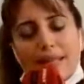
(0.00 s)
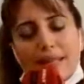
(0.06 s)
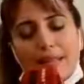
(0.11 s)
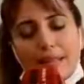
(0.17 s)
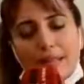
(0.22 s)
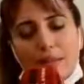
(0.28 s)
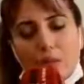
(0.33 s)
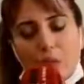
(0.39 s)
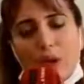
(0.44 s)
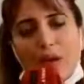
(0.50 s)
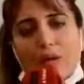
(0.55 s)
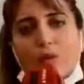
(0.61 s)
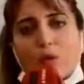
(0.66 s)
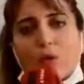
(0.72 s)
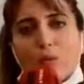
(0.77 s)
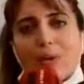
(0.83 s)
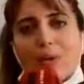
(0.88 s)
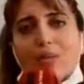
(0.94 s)

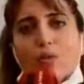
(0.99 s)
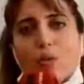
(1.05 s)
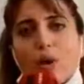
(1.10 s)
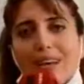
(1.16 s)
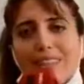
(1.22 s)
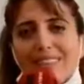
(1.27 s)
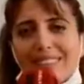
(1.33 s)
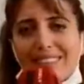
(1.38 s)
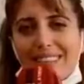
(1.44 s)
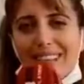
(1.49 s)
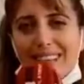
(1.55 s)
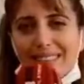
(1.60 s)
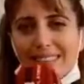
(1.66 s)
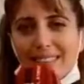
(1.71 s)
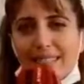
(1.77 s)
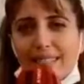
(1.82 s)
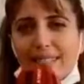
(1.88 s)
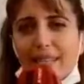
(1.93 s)
النقط هما النقط
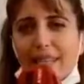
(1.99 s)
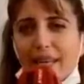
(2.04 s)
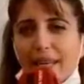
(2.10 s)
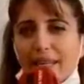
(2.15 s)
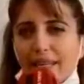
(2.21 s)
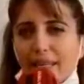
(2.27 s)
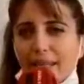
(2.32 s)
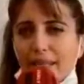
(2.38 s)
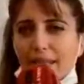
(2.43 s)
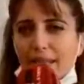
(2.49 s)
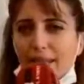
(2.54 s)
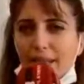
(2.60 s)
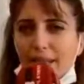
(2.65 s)
الاساسيه يعني